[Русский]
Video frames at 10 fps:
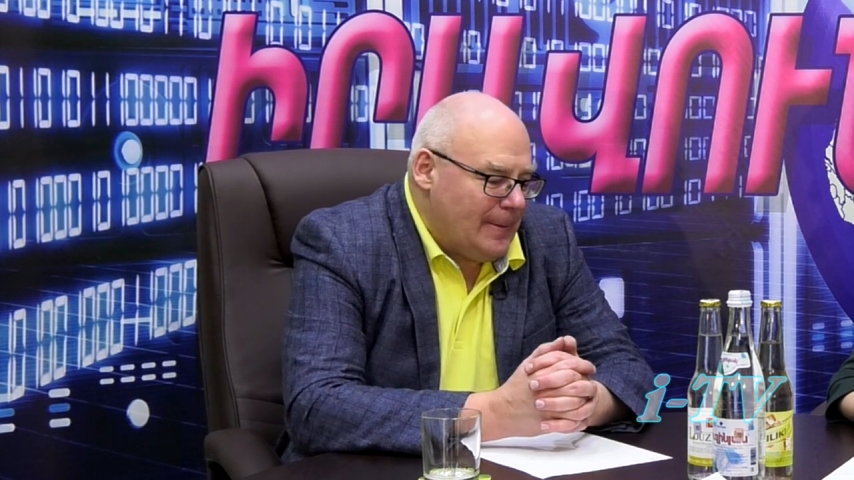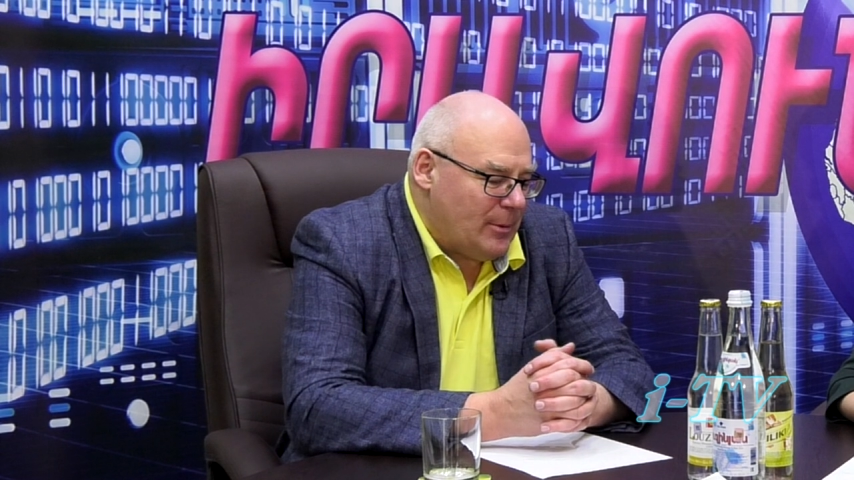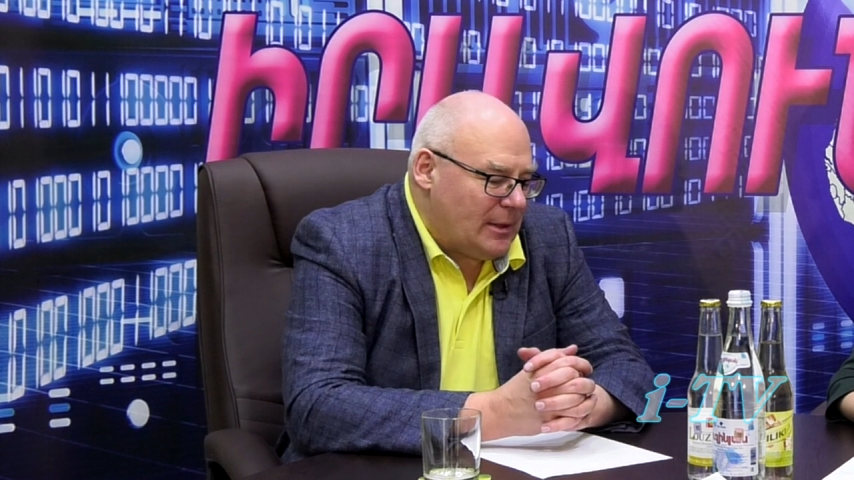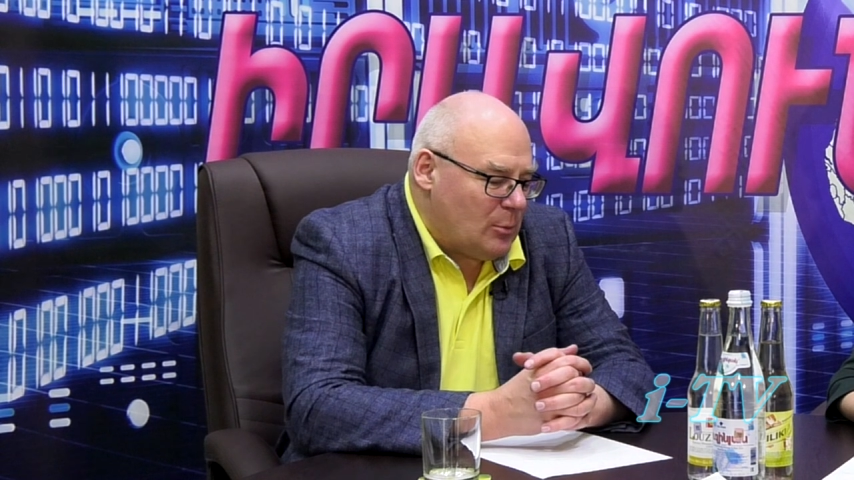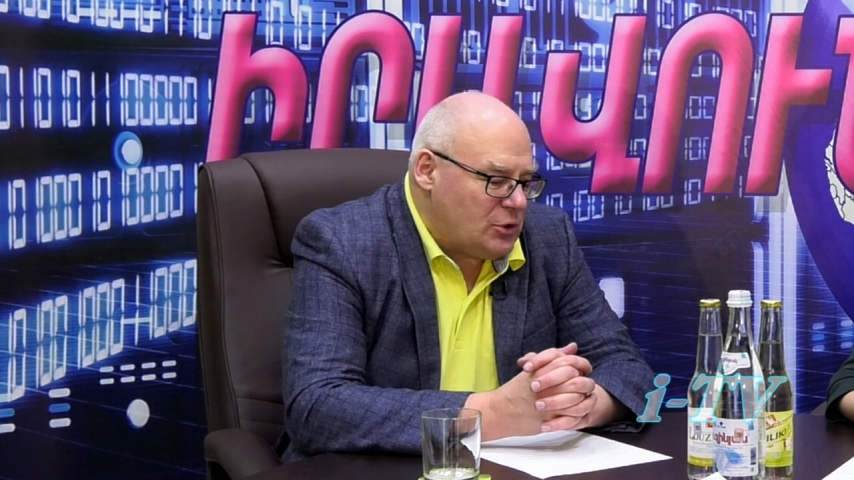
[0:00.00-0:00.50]

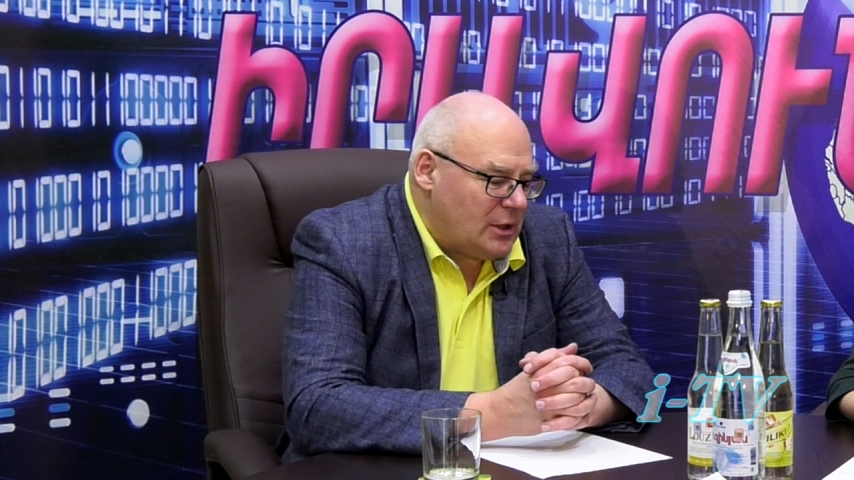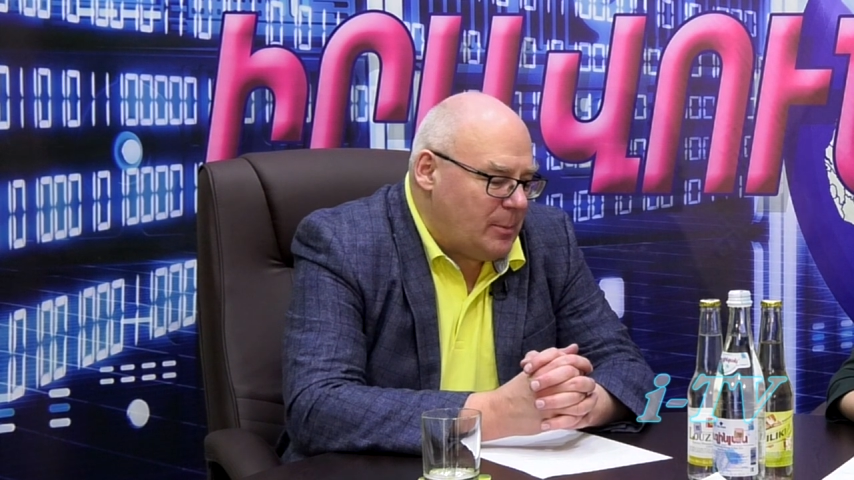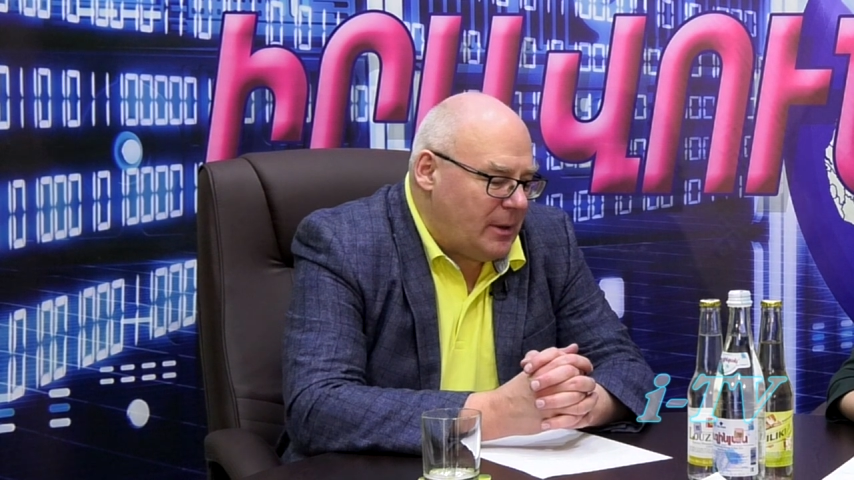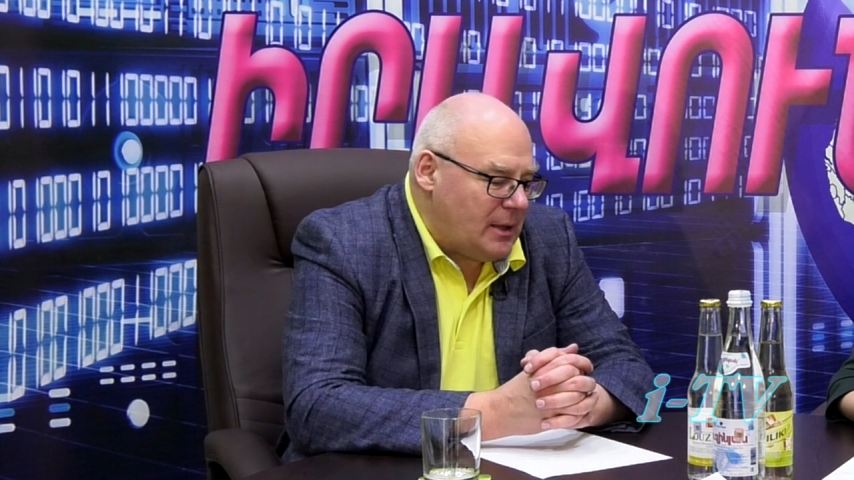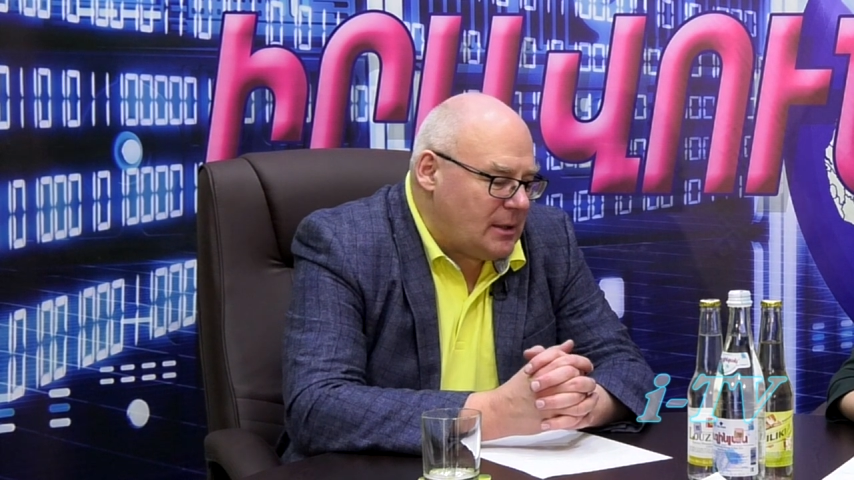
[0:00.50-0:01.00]
потому что
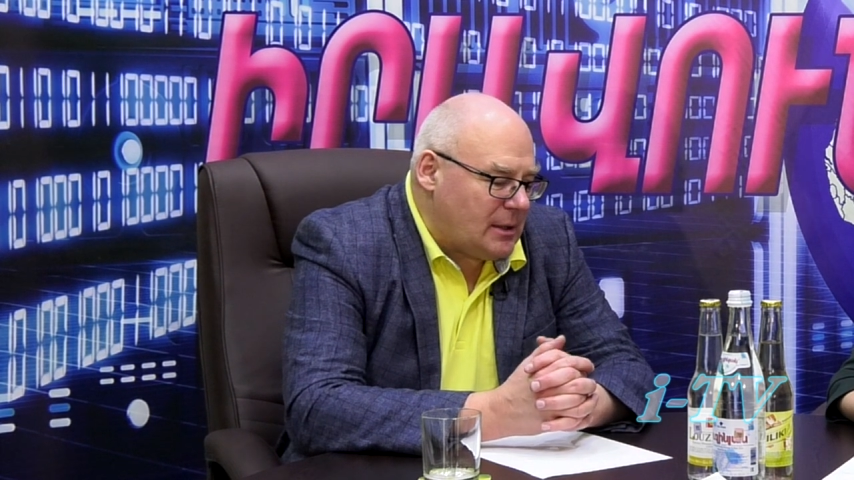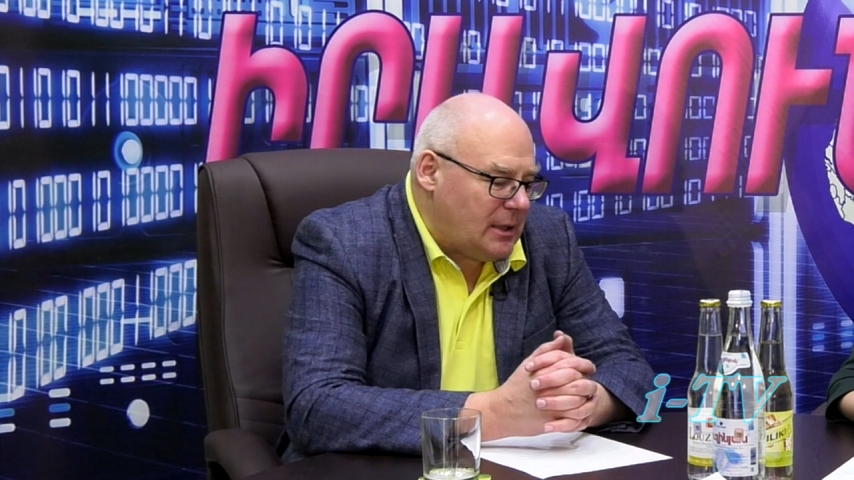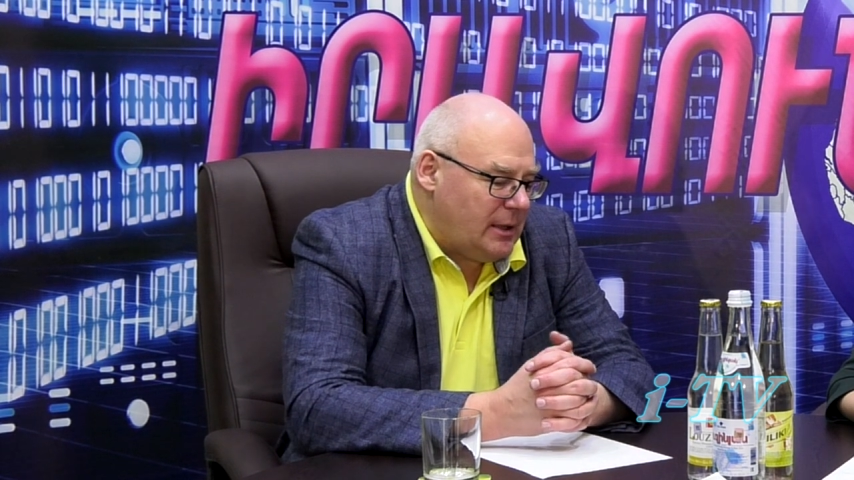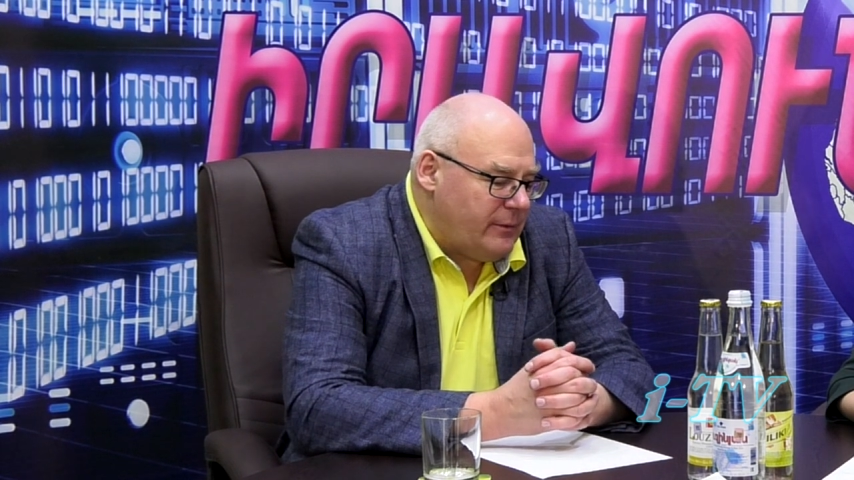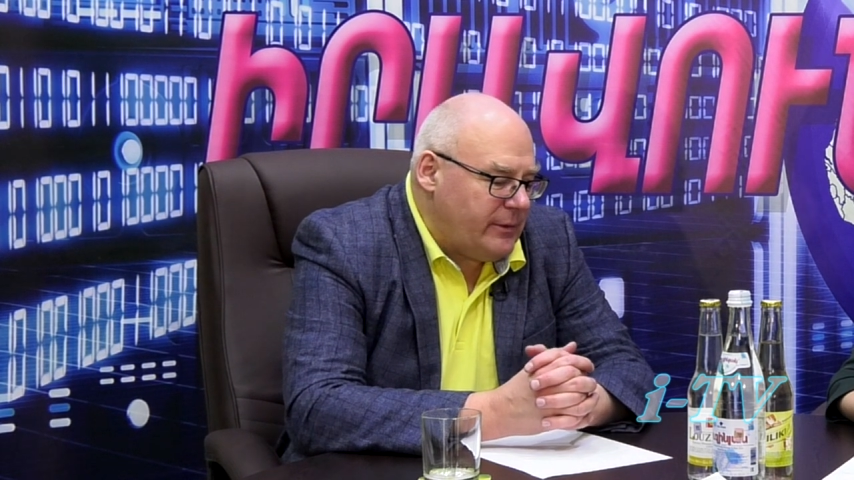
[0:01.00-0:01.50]
непонятно,
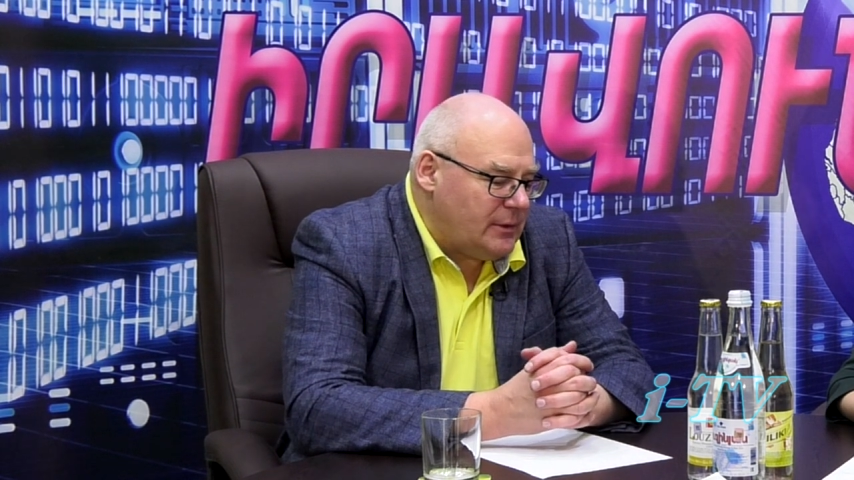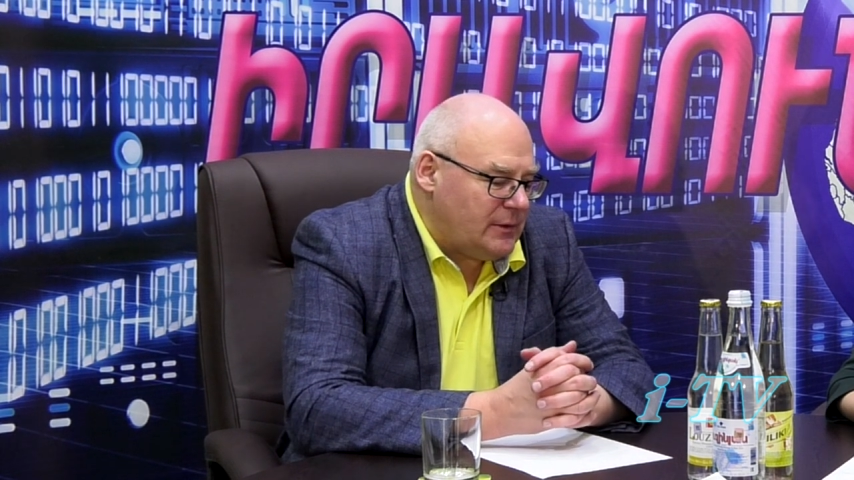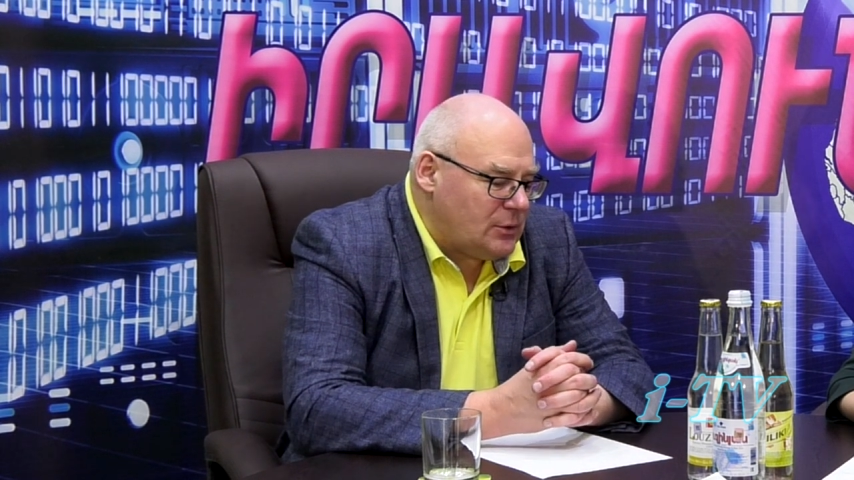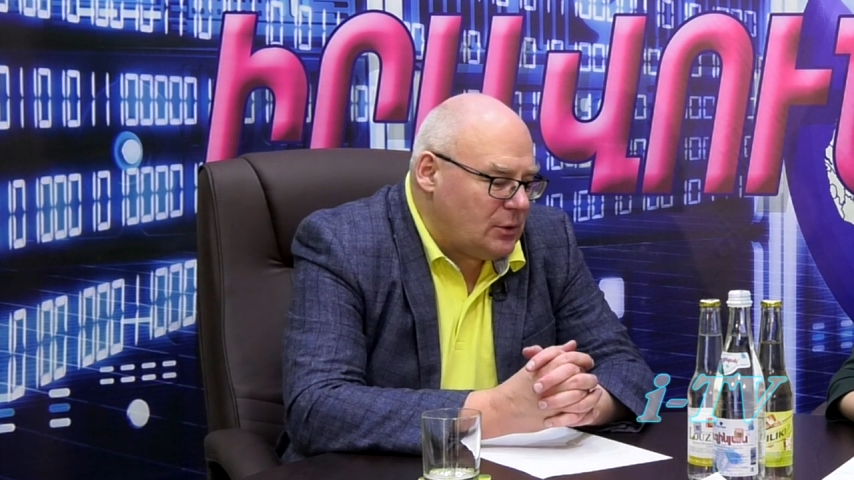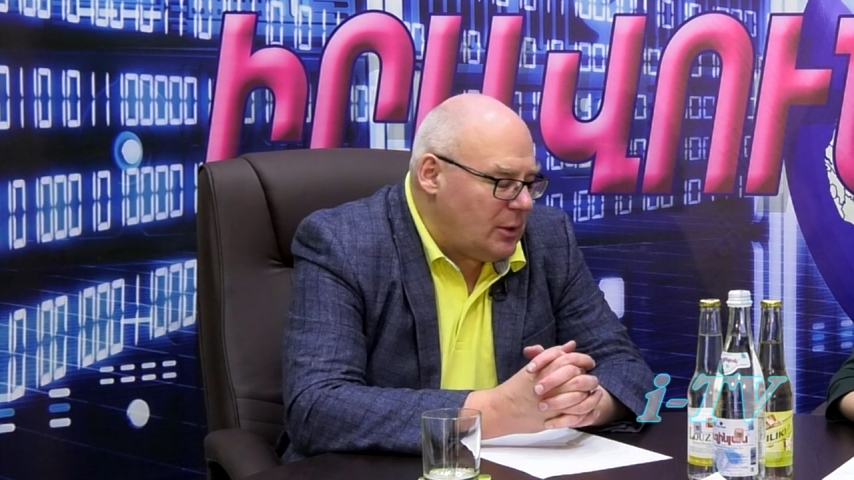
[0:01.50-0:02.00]
какие выводы
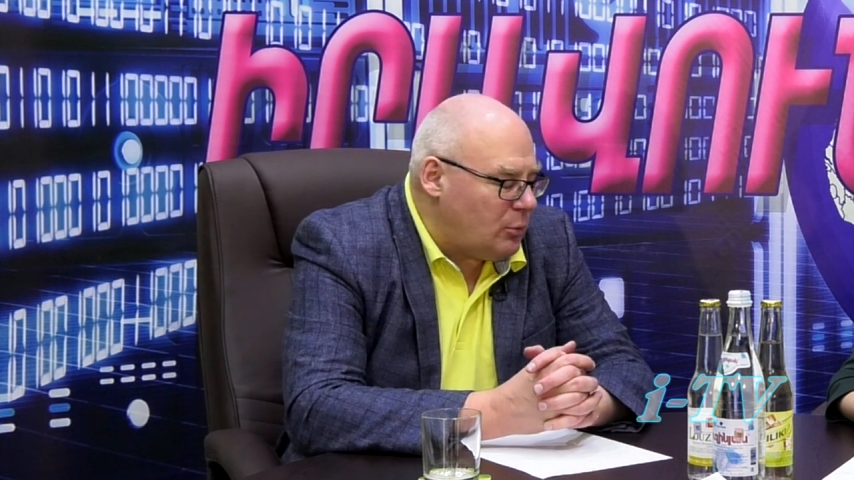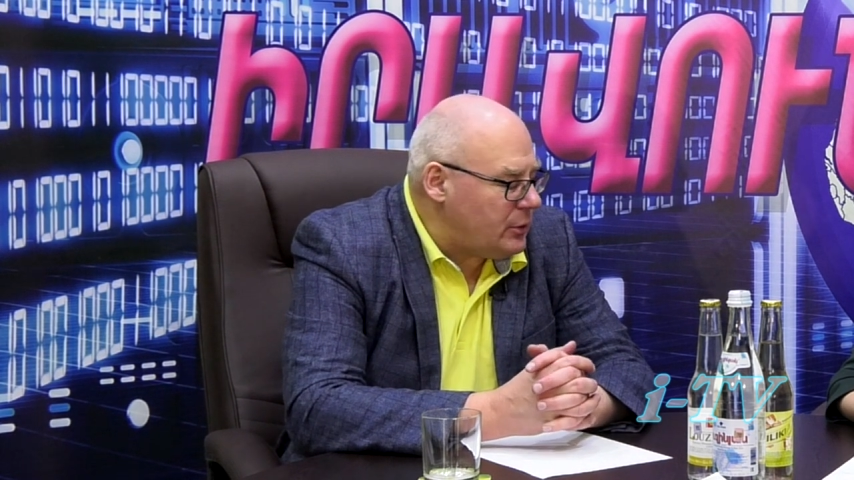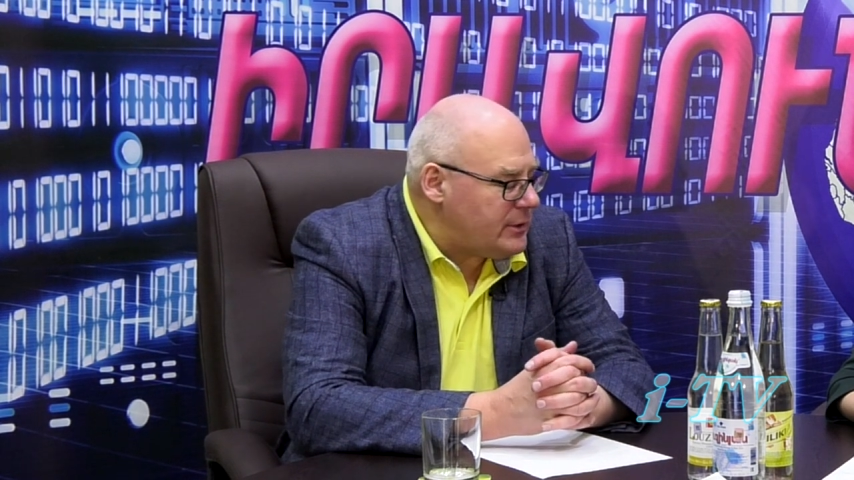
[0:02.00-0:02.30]
все-таки будут